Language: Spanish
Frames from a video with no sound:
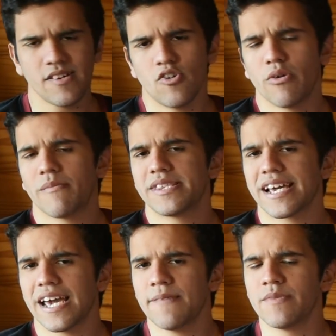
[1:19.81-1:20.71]
Obviamente
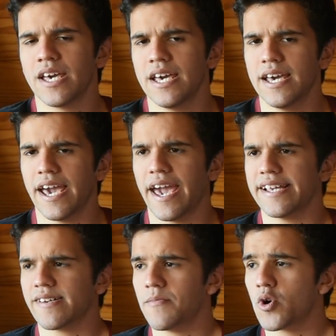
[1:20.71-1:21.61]
que eh,
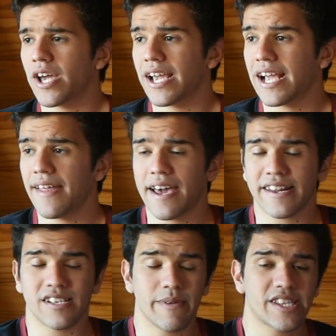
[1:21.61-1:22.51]
sabemos que en cada
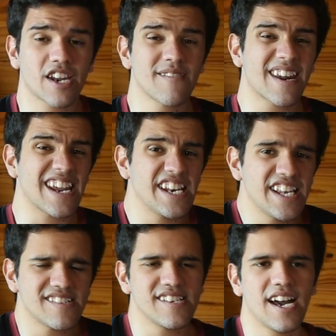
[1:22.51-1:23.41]
semestre River
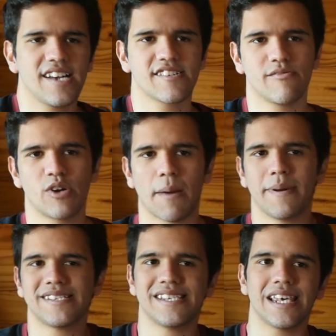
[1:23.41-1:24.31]
reinicia, hace como una
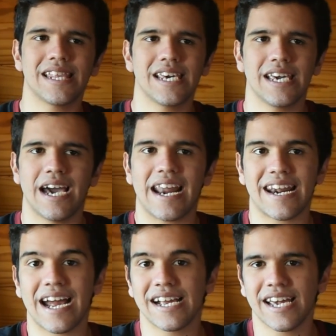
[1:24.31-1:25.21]
especie de
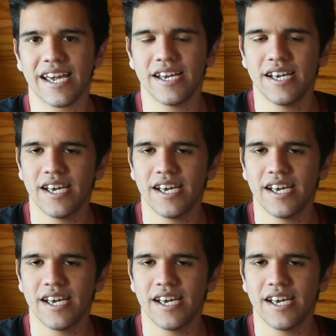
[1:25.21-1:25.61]
arranque